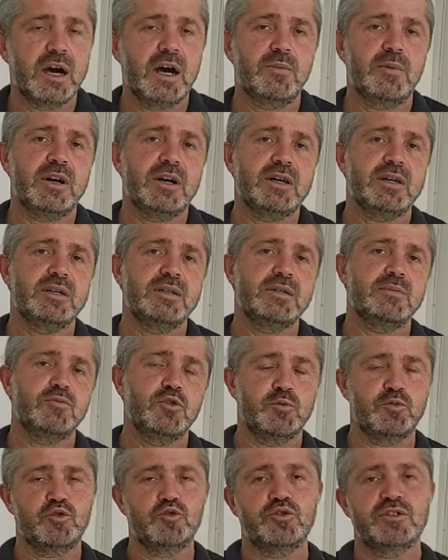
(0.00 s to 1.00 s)
Ama
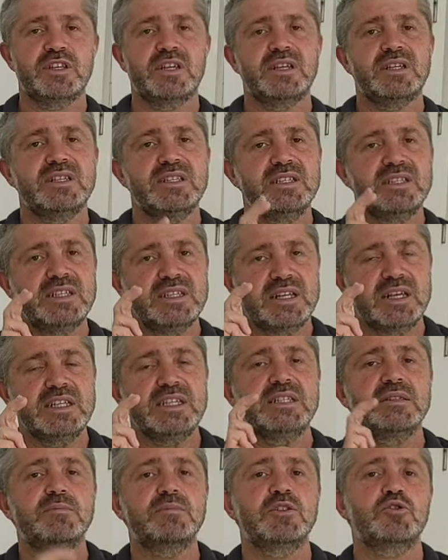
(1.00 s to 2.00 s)
mümkünse yine
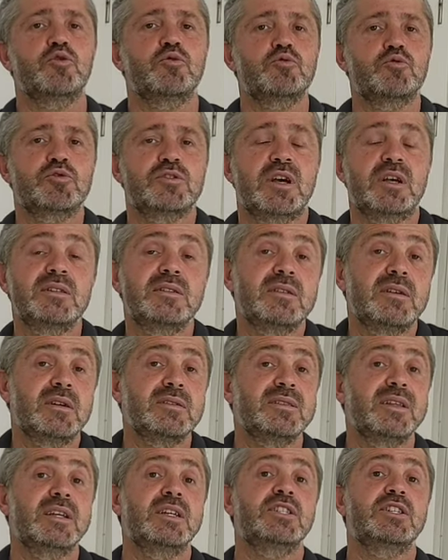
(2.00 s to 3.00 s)
25-30
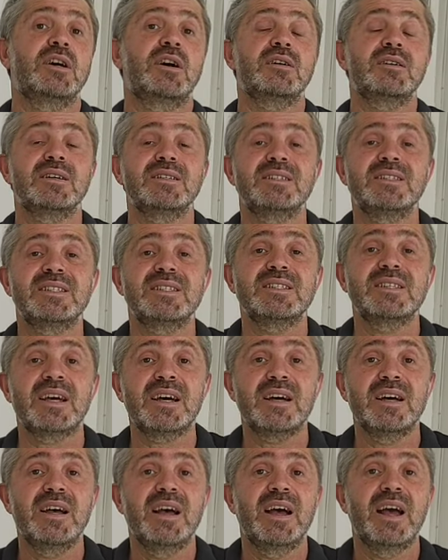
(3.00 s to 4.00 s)
santigrat derece
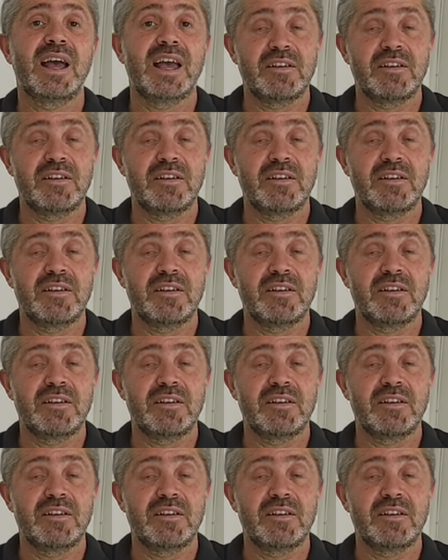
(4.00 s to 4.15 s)
arasında